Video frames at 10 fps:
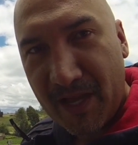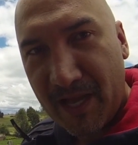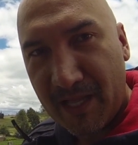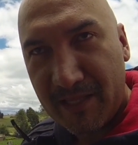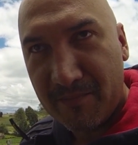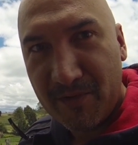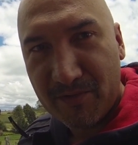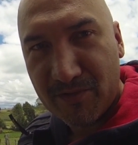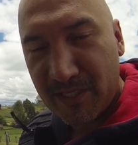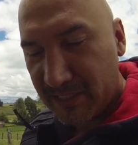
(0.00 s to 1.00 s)
a 10
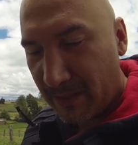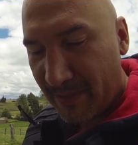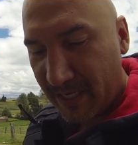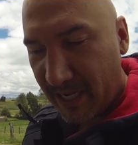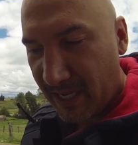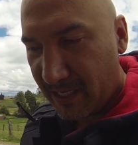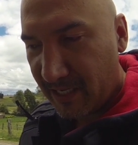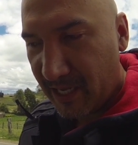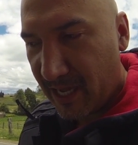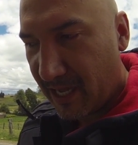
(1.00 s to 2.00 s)
minutos de Samaca
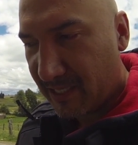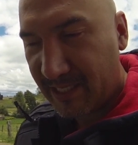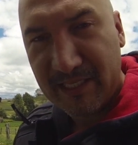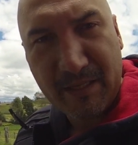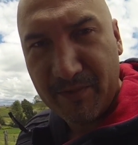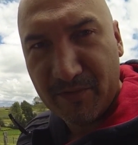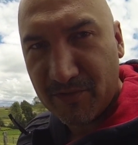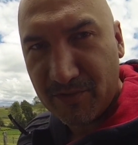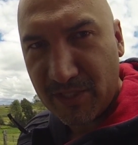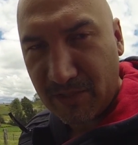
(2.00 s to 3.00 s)
y a 30
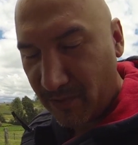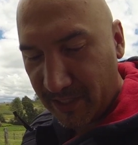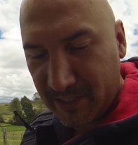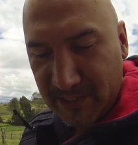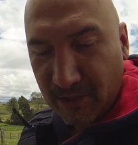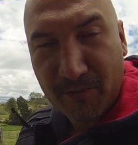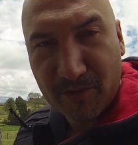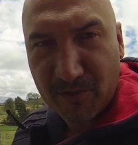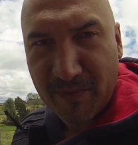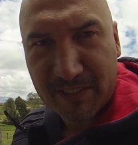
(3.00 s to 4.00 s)
minutos a 45
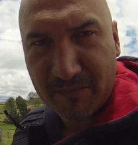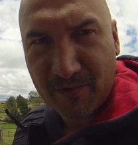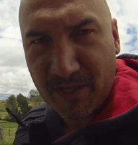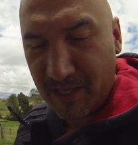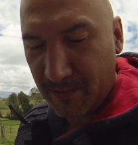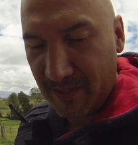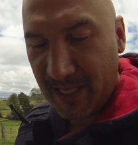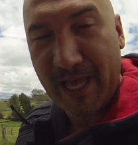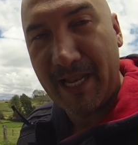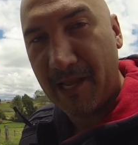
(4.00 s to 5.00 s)
minutos máximo de
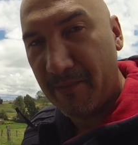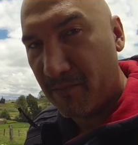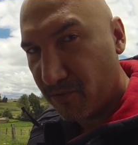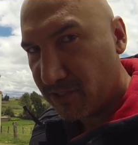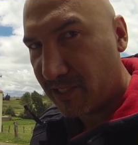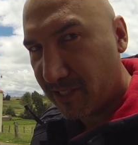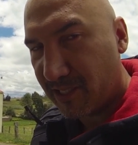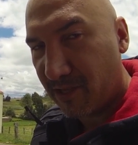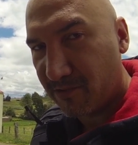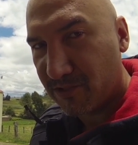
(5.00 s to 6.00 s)
Villa de Leiva, muy
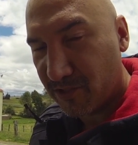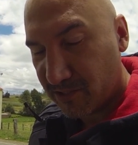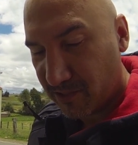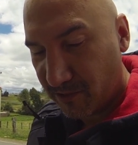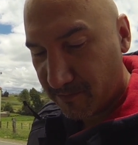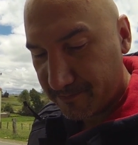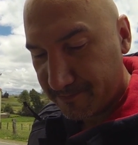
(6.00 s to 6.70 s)
cerquita de nuestro destino.